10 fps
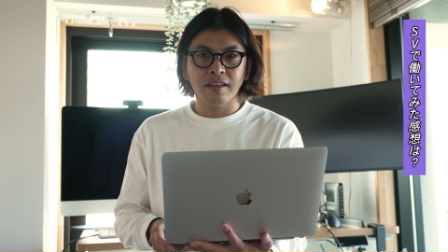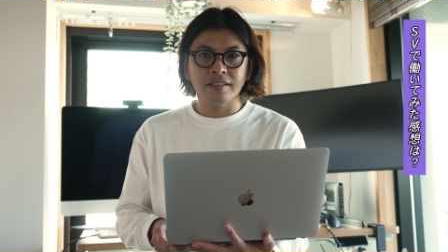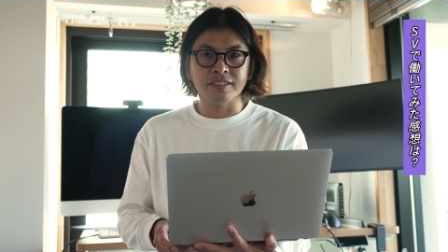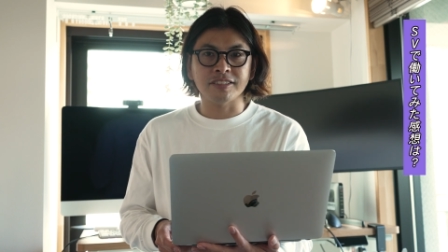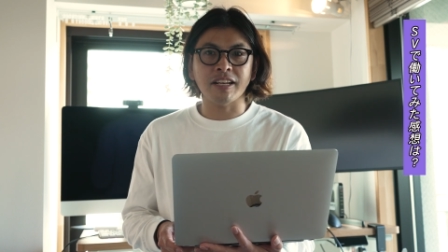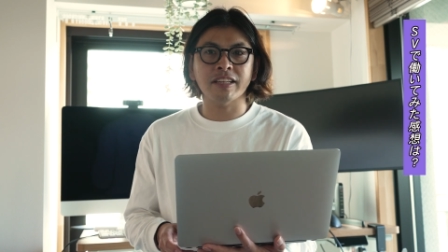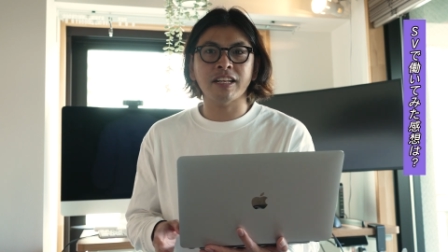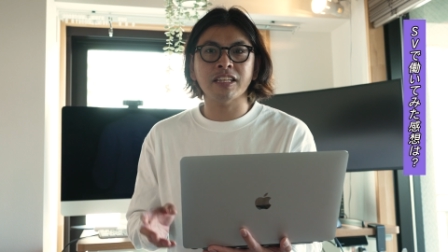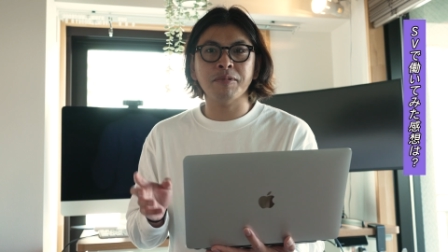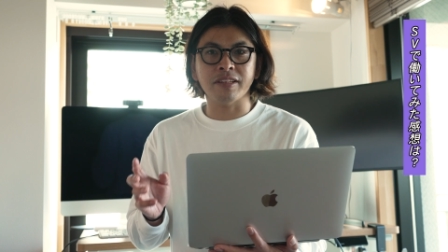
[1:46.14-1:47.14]
実際に
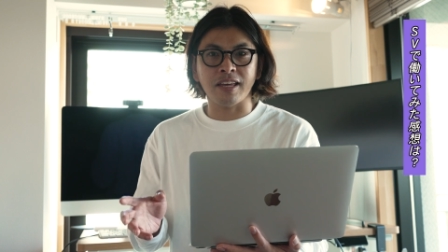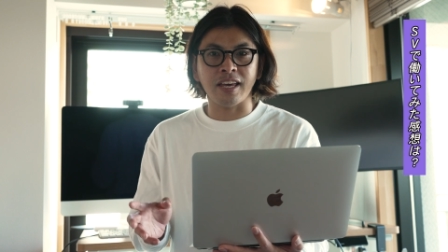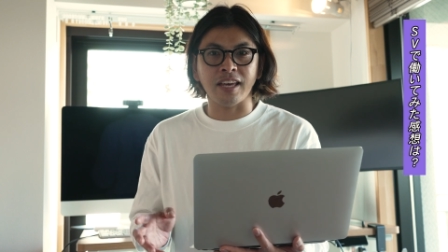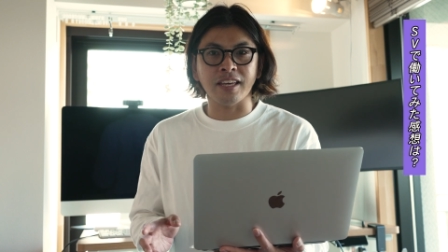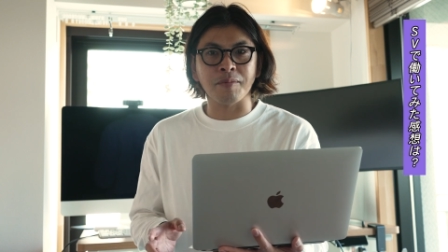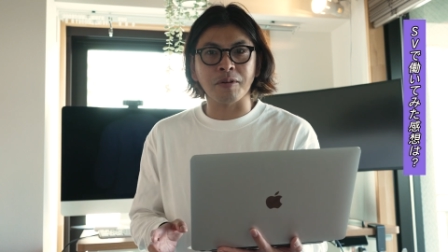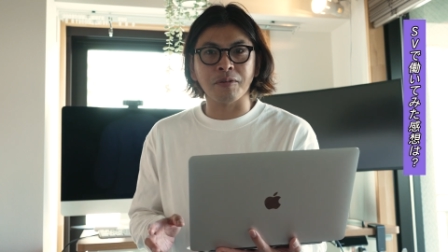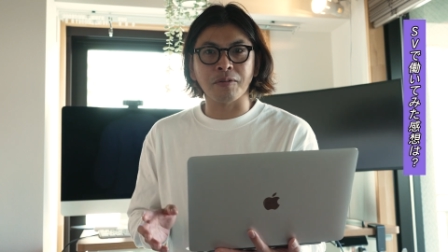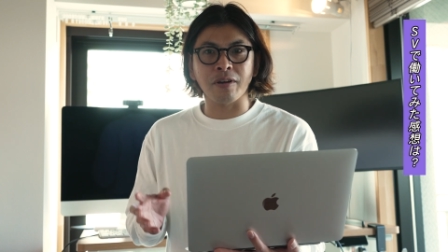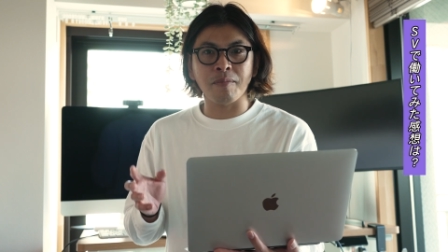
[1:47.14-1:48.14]
働いてみて、いやもう
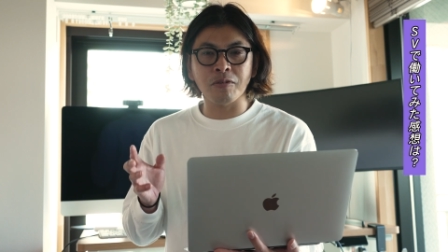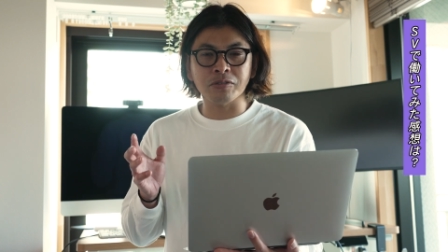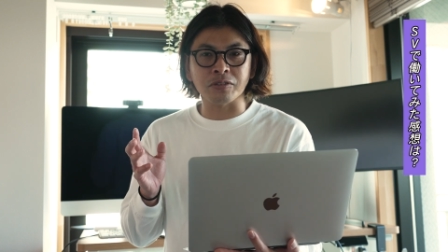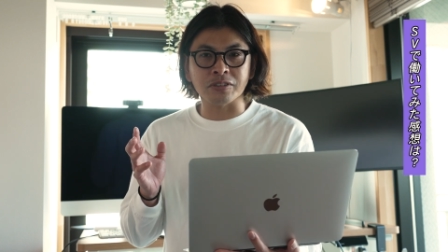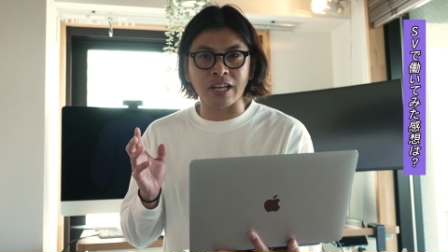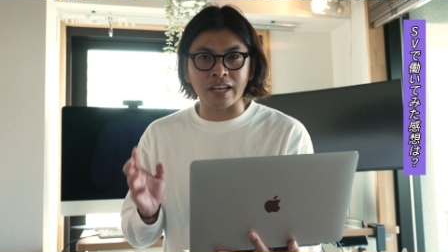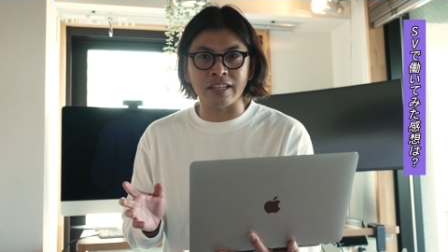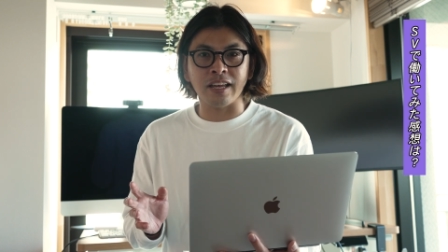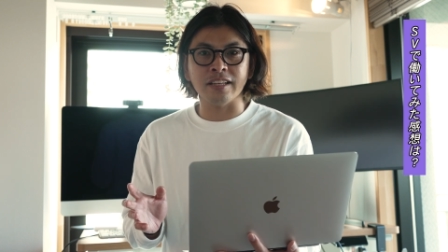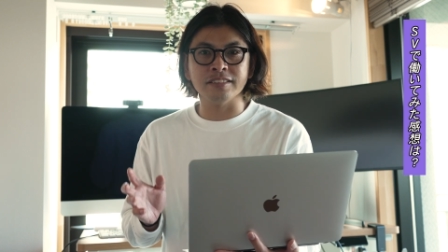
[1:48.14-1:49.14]
これは僕の中
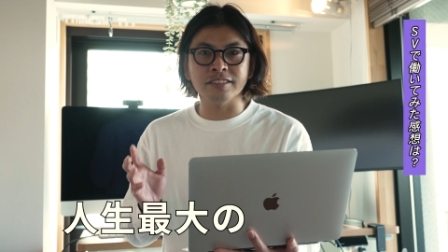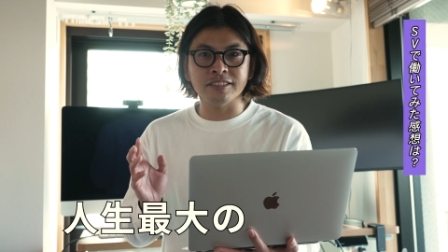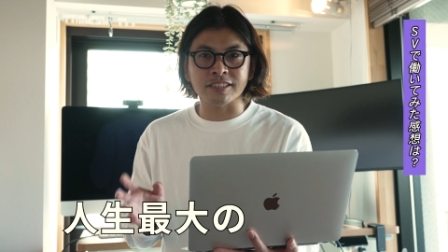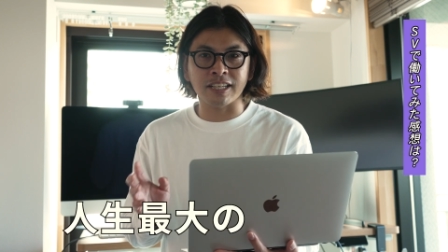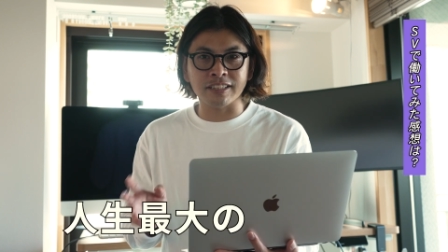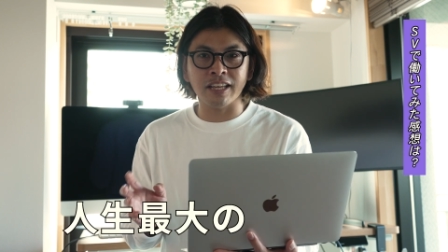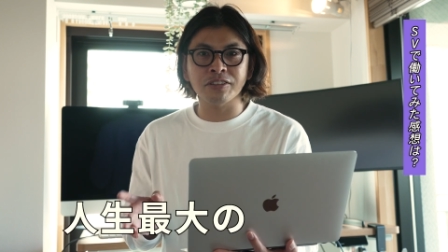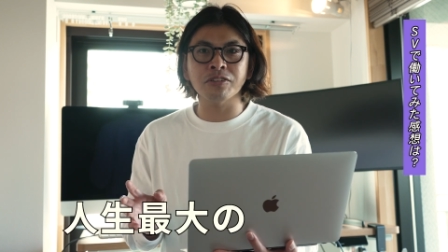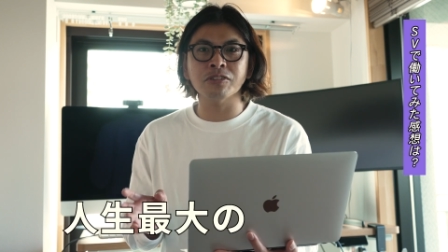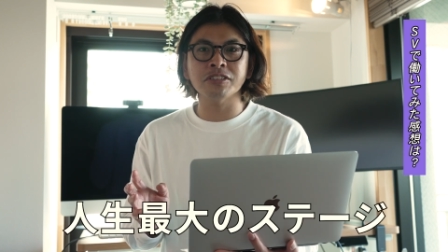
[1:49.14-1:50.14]
で人生最大
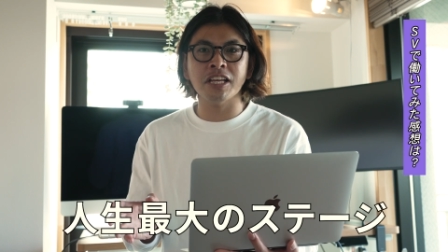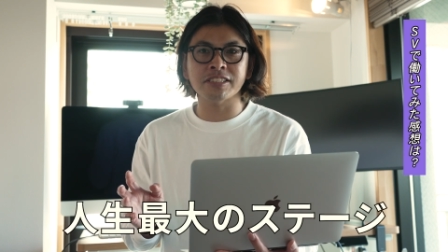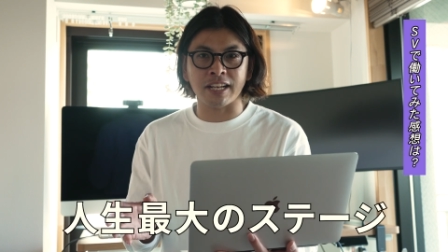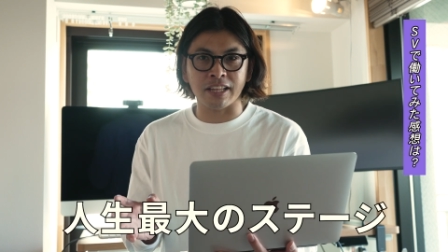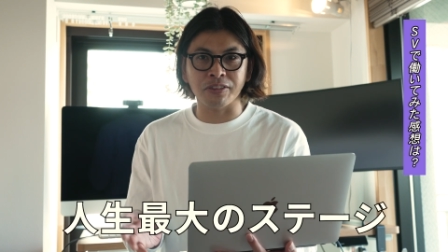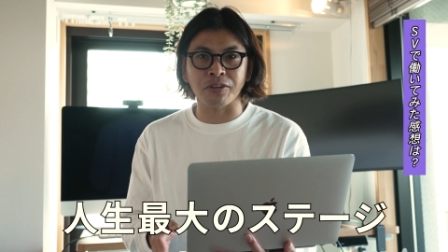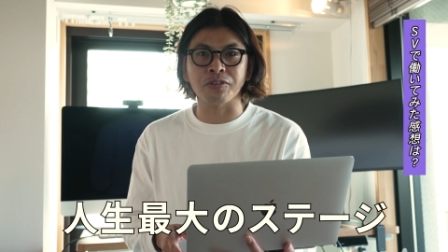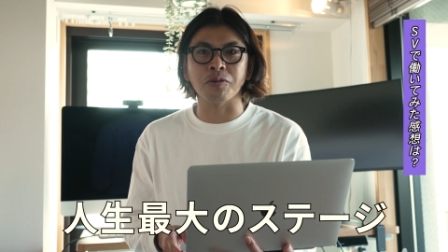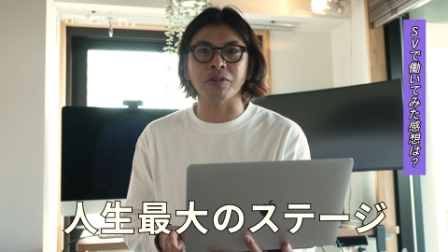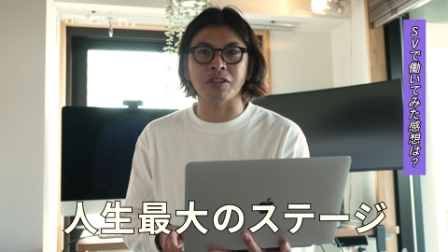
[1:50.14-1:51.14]
級のステージだなっていうふう
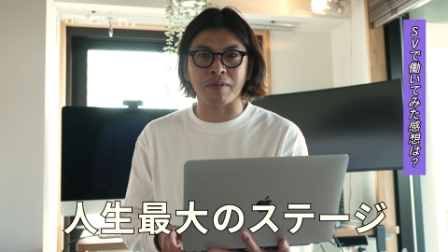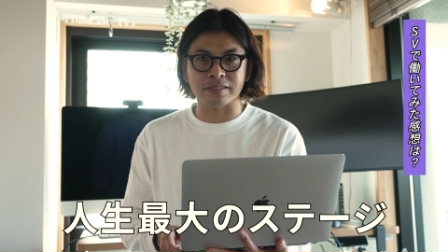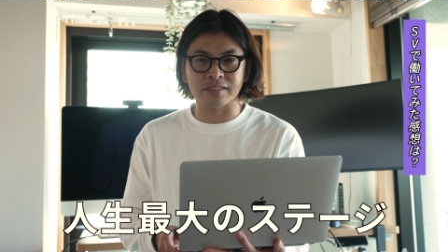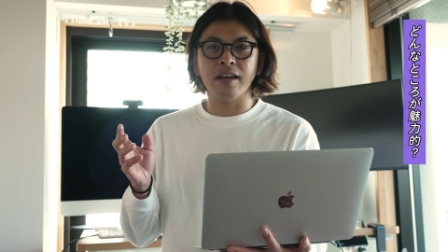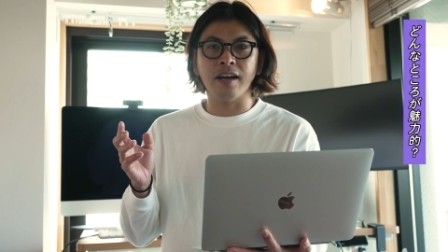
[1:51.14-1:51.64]
に思ってます。